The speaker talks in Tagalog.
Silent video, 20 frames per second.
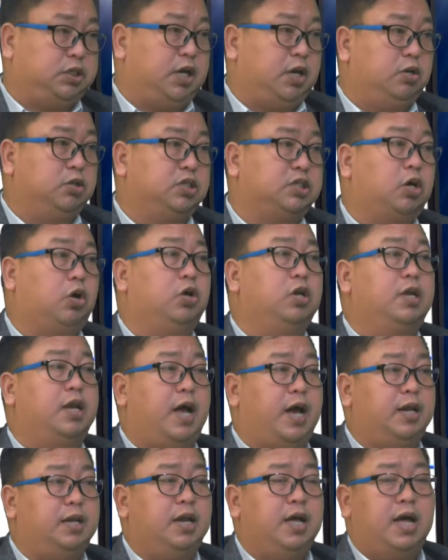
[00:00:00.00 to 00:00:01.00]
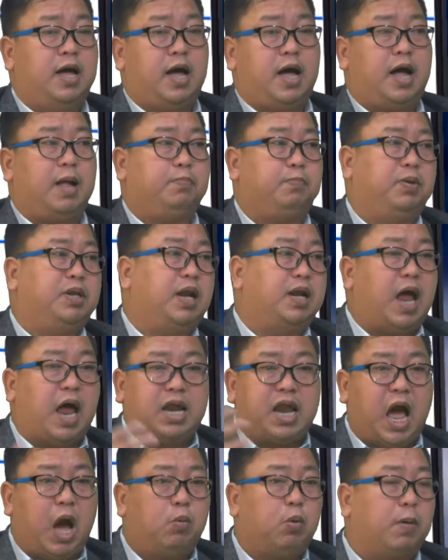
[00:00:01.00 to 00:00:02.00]
ngayon sa online at
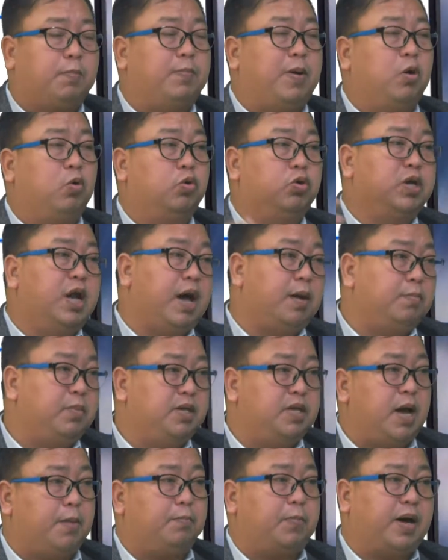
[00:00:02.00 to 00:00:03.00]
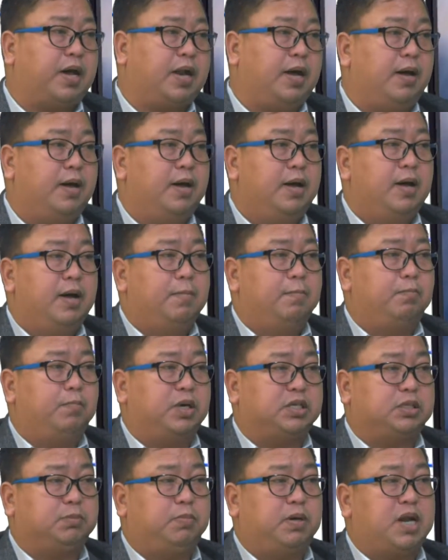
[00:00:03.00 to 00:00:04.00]
pinalalawak pa ho namin niya para
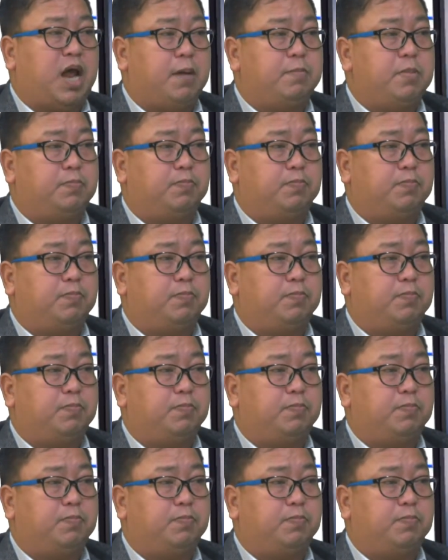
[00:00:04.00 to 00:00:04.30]
mas marami